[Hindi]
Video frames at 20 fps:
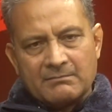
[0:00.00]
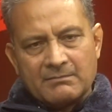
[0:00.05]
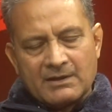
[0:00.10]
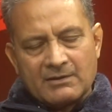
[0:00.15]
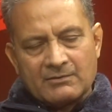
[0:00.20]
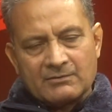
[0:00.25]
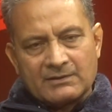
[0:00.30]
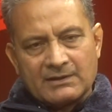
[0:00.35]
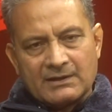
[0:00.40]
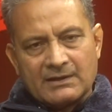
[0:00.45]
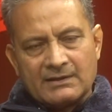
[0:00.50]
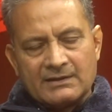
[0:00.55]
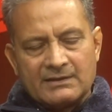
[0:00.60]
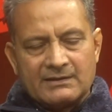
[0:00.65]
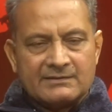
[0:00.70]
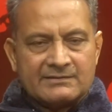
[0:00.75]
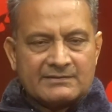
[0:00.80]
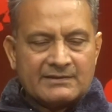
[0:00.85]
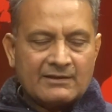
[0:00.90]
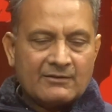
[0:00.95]
मैं अवतार
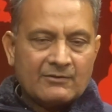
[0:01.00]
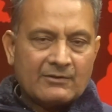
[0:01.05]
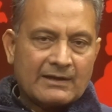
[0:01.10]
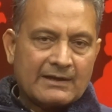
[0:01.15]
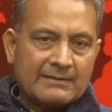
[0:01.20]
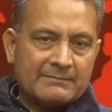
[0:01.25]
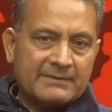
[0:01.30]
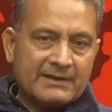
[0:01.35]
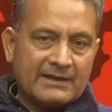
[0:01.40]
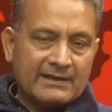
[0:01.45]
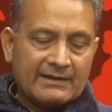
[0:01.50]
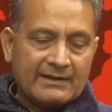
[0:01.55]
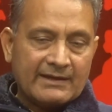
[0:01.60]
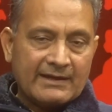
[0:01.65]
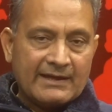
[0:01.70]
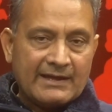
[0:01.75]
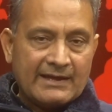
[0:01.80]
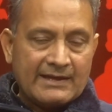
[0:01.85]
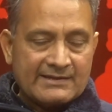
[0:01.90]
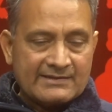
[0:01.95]
डेंसा और आप देख रहे हैं